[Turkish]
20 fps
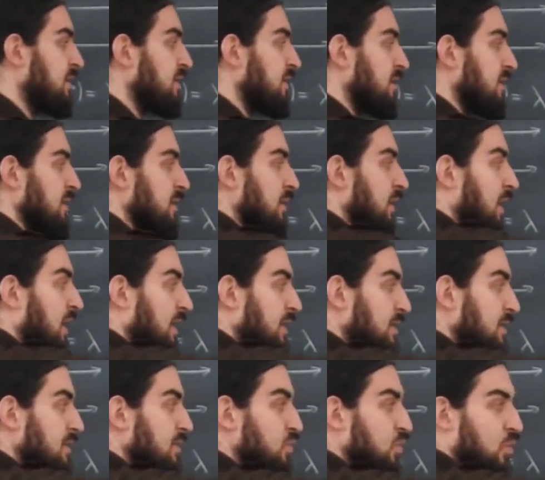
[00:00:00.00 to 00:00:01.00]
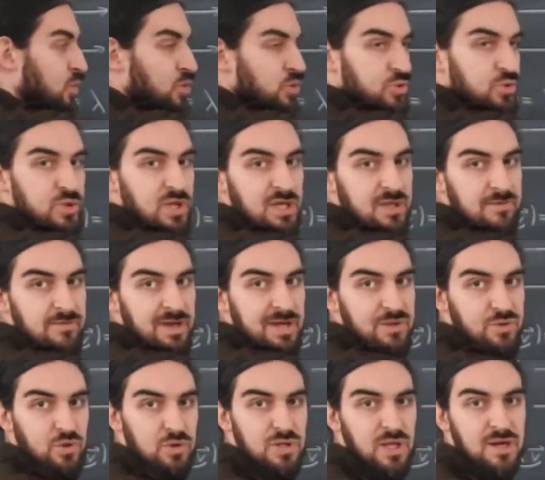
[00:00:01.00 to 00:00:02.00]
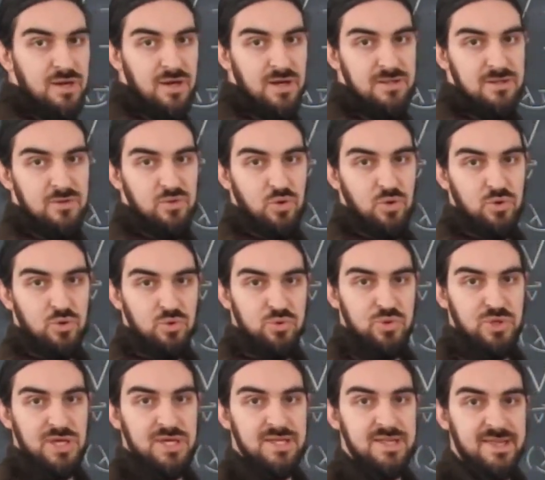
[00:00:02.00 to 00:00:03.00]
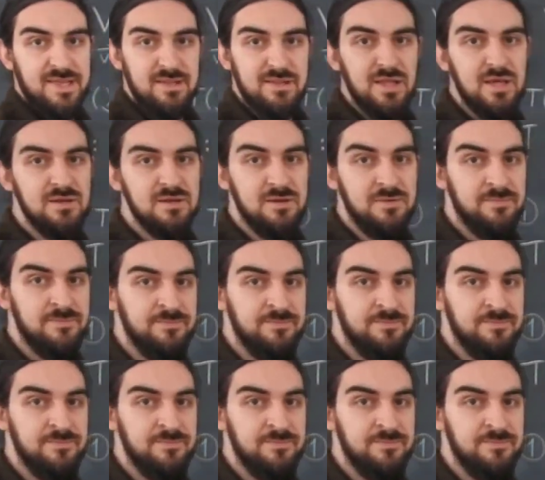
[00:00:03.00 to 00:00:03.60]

Ee, aynı doğrultudaki vektörler aynı doğrultuya gitsinler.